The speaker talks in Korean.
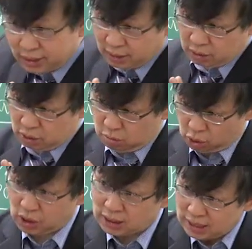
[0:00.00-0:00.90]
이제 그
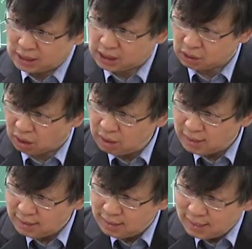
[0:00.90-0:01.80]
저장
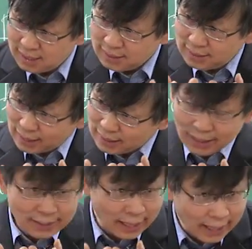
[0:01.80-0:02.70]
장치에서
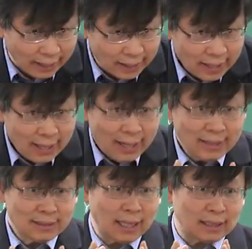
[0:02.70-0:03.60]
섹타인데
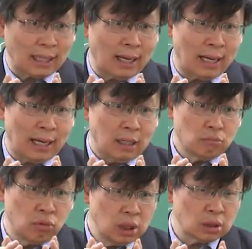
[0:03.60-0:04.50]
한 섹타의
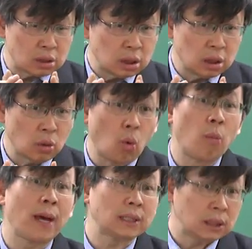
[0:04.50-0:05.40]
물리적 크기는
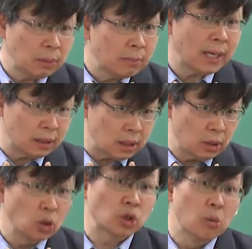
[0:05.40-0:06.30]
512바이트,
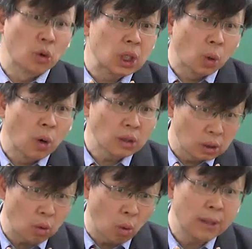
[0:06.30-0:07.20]

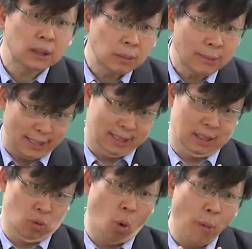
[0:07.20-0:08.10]
0.5kg,
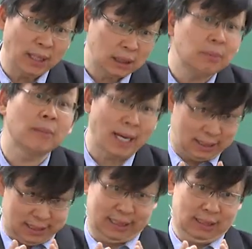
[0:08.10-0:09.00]
512바이트,
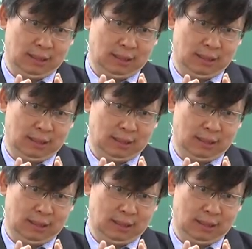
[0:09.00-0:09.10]
512바이트.